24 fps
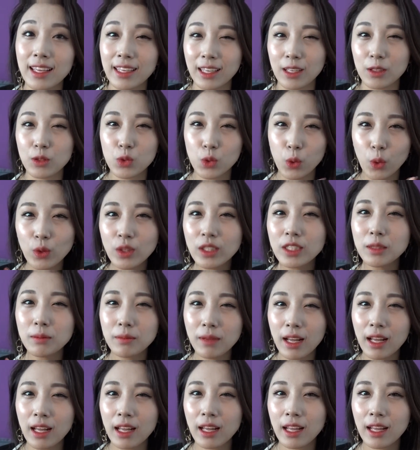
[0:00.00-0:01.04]
이렇게
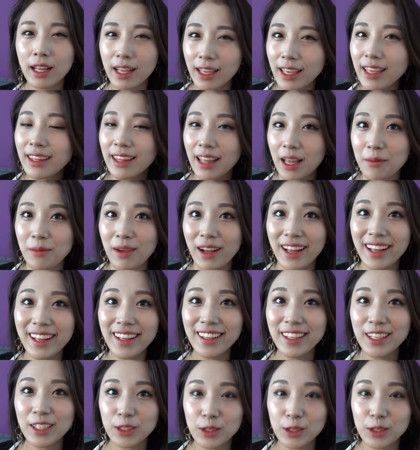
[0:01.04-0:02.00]
조그마하게나마